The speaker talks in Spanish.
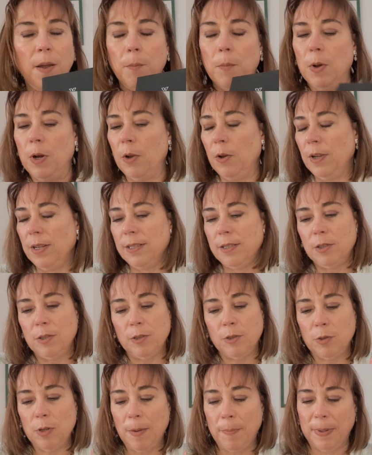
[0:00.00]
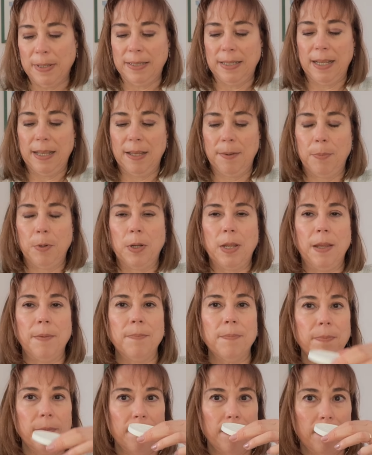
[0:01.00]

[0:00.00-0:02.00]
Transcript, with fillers: Bueno, esto es una pasada, porque